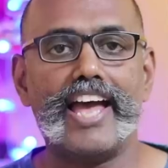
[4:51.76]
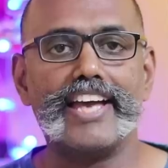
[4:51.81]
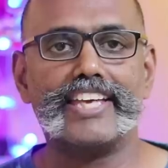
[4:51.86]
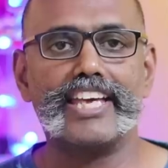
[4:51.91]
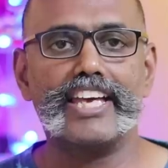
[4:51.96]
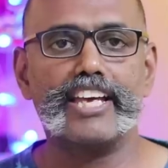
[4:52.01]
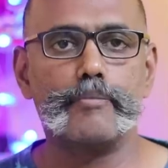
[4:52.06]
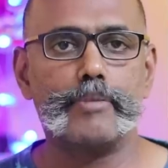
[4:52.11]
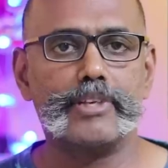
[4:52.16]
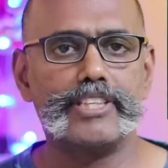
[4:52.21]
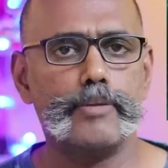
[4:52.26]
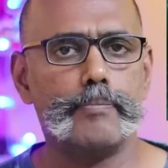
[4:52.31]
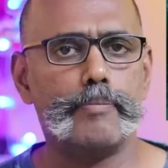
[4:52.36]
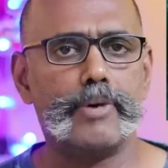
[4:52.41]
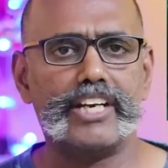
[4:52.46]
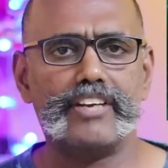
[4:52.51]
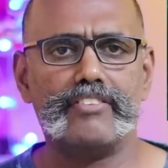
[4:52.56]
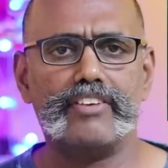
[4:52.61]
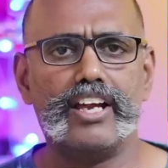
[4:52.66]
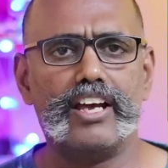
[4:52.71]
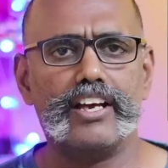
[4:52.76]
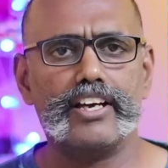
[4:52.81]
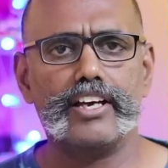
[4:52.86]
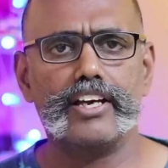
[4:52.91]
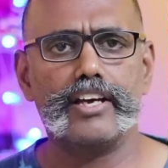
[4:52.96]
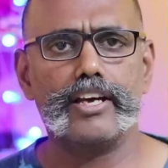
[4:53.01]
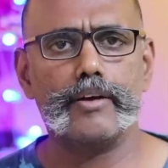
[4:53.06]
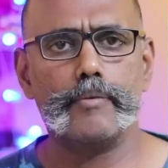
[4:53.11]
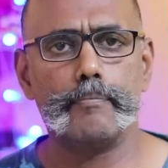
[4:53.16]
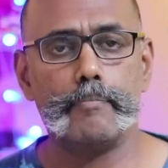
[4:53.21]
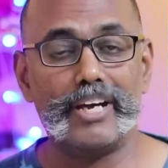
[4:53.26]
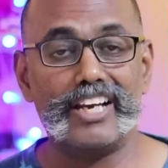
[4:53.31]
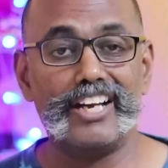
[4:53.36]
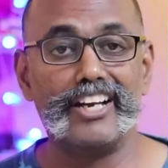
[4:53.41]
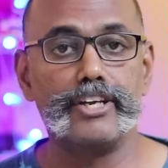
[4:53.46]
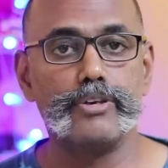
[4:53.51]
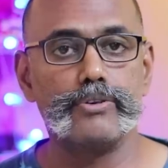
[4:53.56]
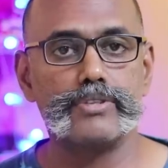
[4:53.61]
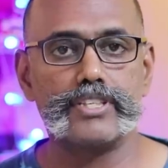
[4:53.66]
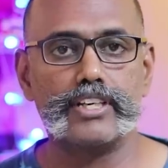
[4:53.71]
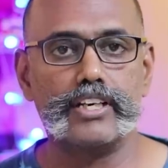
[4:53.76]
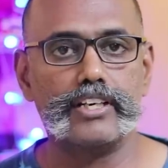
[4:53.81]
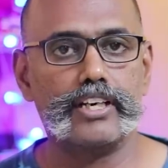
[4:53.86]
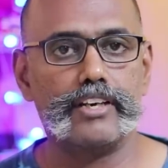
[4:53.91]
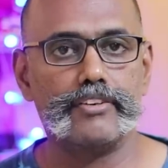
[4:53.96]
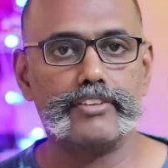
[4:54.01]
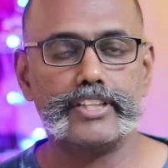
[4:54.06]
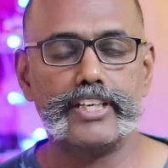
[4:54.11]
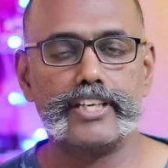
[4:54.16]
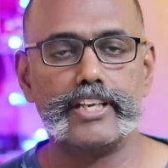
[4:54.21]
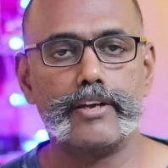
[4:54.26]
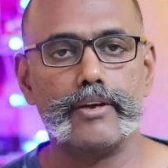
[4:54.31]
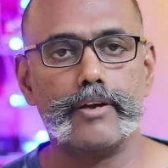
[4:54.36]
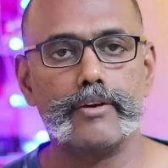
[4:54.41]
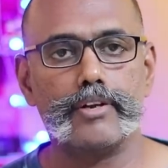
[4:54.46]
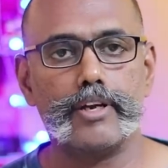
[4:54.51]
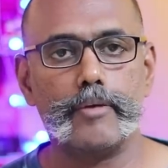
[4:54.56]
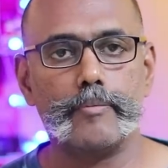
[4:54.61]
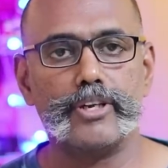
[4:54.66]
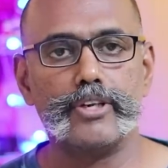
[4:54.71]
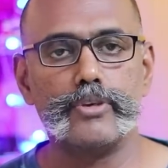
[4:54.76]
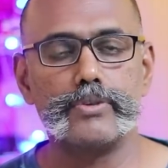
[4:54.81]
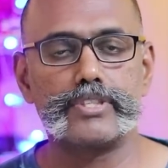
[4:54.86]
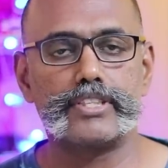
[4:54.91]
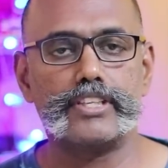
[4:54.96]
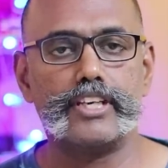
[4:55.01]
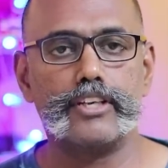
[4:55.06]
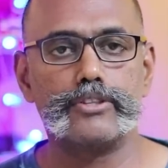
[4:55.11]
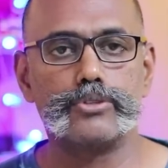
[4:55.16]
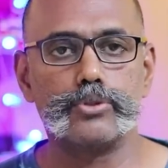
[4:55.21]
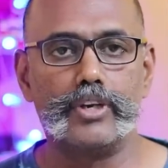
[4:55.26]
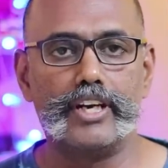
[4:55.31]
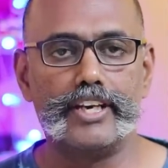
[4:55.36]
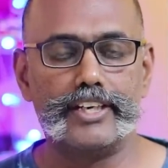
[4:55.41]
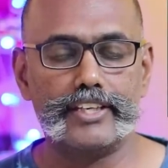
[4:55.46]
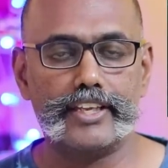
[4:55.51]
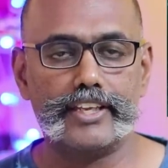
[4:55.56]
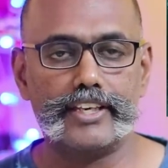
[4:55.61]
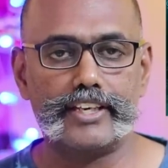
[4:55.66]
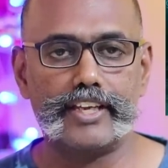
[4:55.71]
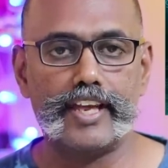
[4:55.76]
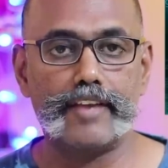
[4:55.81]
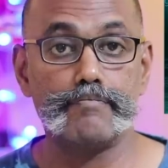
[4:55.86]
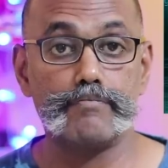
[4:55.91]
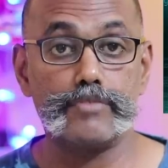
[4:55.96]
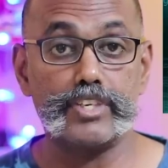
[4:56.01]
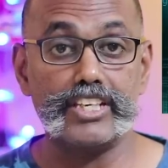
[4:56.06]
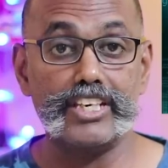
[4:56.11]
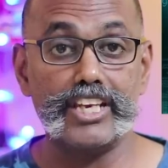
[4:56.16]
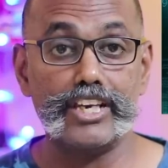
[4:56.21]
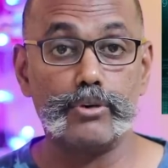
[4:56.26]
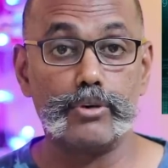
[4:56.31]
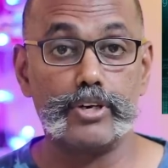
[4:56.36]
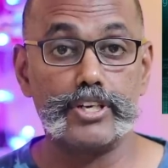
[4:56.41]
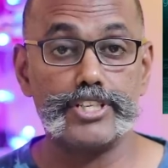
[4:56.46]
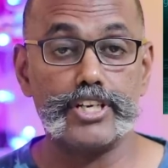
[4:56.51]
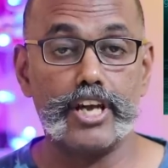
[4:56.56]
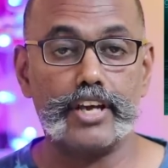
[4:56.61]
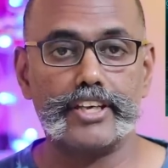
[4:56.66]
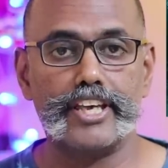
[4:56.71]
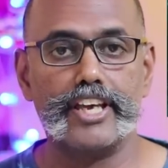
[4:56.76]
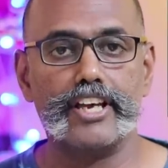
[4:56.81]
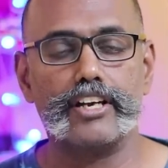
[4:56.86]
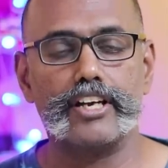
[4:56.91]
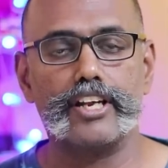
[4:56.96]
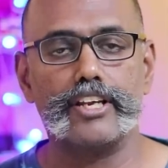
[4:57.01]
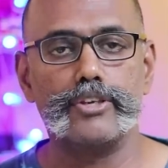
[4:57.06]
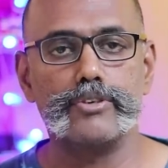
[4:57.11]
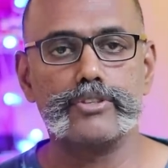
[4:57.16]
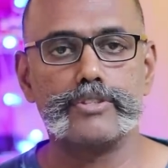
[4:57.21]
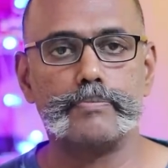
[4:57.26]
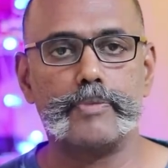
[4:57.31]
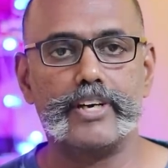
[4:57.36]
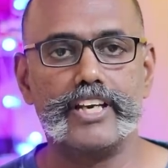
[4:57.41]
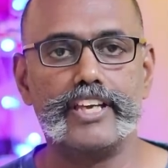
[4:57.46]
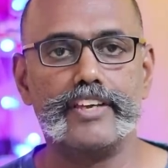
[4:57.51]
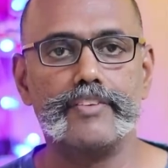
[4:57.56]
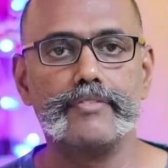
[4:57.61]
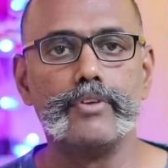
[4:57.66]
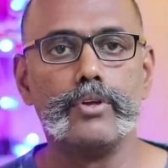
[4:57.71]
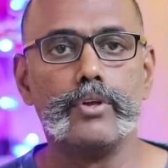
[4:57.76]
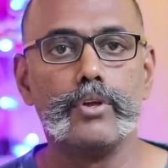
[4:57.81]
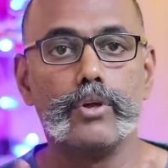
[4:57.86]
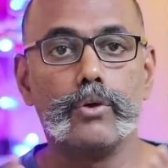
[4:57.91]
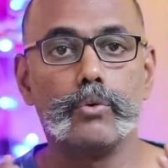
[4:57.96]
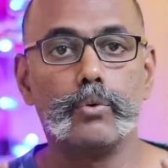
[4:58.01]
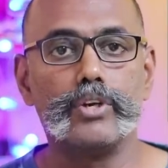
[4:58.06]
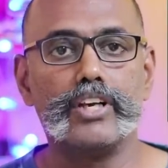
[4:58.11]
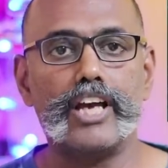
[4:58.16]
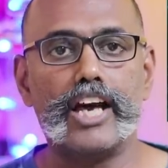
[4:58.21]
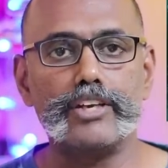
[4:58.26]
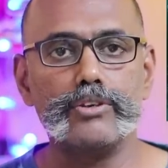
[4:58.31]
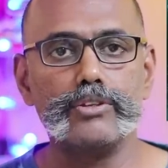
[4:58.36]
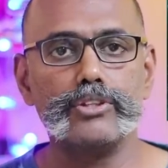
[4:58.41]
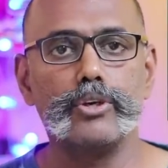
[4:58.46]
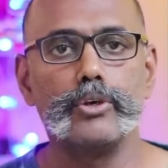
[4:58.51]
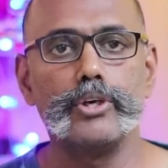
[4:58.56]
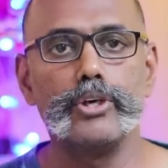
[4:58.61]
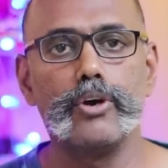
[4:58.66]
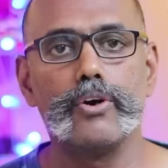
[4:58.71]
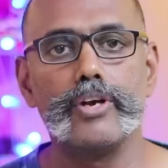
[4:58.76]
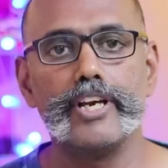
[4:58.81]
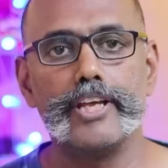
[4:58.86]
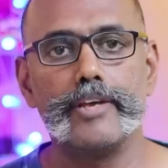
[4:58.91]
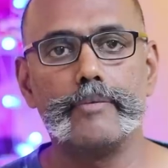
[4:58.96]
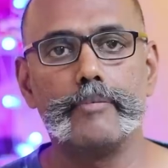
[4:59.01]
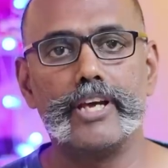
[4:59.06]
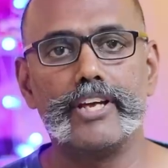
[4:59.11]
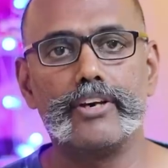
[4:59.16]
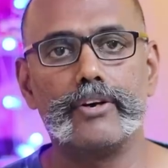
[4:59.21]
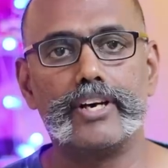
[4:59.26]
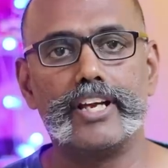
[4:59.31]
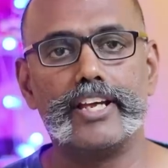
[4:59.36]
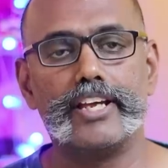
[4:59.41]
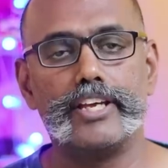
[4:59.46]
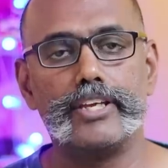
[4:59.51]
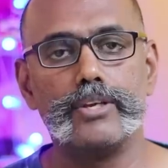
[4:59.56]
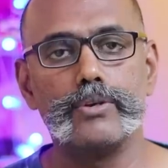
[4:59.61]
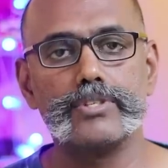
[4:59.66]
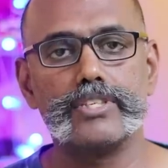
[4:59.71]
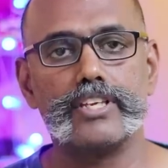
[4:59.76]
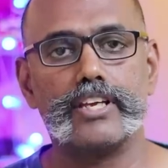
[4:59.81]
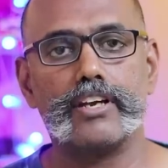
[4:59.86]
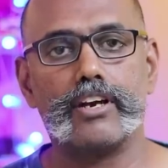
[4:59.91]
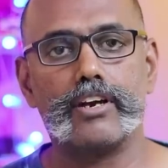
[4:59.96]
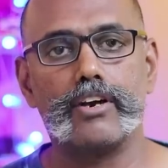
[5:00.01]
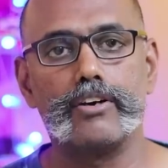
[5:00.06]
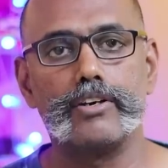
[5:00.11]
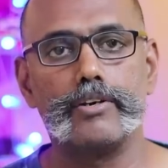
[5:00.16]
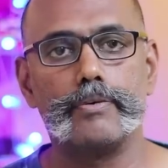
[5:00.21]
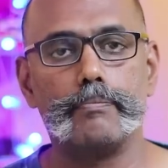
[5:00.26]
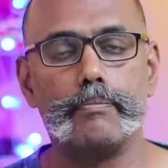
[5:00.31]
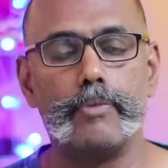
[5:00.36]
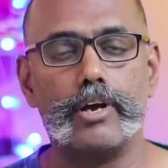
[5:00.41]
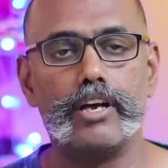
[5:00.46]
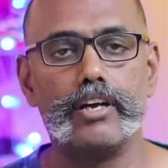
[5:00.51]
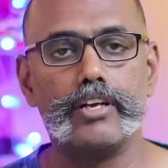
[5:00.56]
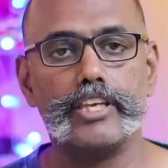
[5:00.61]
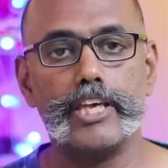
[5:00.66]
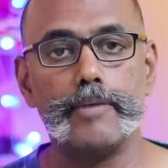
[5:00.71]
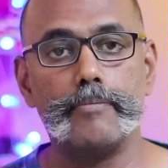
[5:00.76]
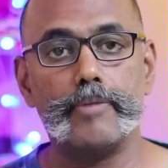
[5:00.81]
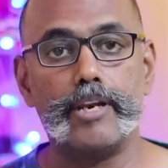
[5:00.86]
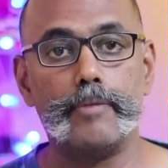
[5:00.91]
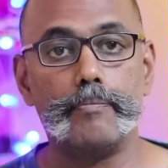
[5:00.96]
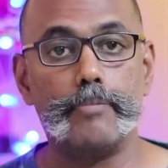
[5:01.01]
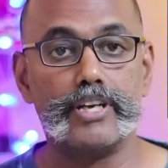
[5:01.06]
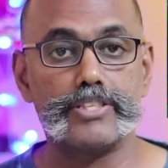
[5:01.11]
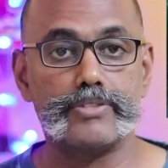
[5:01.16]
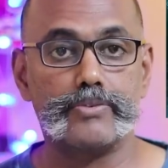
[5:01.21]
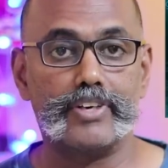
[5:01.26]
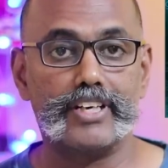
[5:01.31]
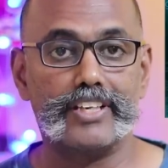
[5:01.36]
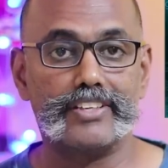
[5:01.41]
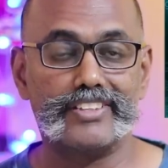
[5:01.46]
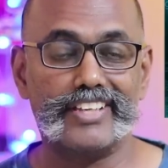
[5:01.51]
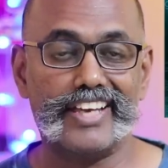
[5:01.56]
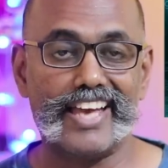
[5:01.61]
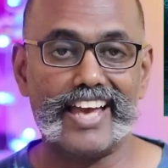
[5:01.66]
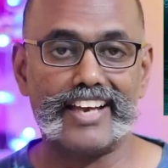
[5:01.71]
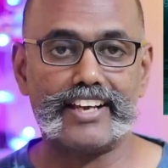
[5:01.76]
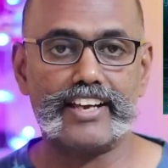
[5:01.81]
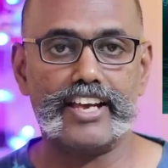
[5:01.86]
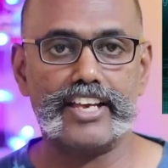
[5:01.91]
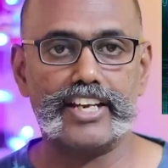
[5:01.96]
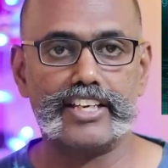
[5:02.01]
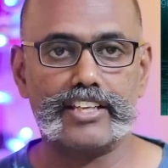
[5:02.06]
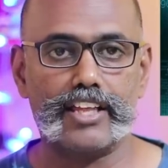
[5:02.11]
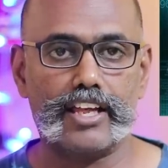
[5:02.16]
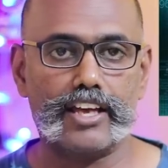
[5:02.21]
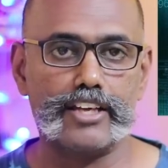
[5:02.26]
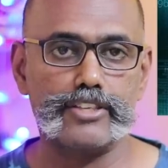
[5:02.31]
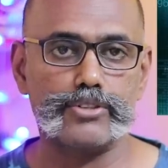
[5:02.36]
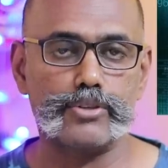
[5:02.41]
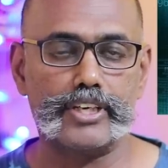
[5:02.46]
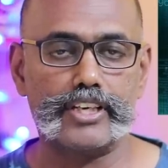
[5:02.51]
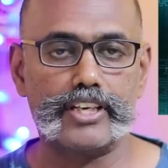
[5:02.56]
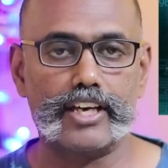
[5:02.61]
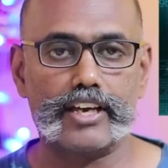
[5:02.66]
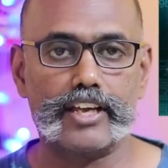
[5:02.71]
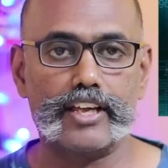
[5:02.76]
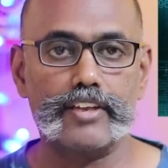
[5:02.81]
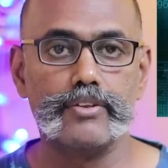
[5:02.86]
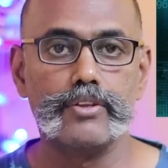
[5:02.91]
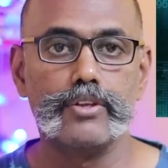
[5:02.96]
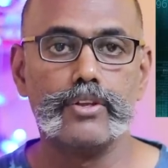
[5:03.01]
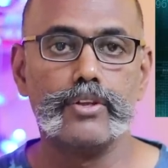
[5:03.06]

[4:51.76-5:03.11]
ஹேக்கிங்கை பற்றி பரவலாக பல நியூஸ்கள் நான் வந்து நம்ம நியூஸில் சொல்லிட்டு தான் இருக்கேன் இன்றைக்கி ஒரு ஷாக்கிங்கான நியூஸ் படி ஒரு அறுபத்தொன்று கோடி பேரோட யூசர் அக்கௌண்ட் பா இமெயில் பாஸ்வேர்டு வந்து ஹேக் ஆகிருக்காக சொல்லியிருக்காங்க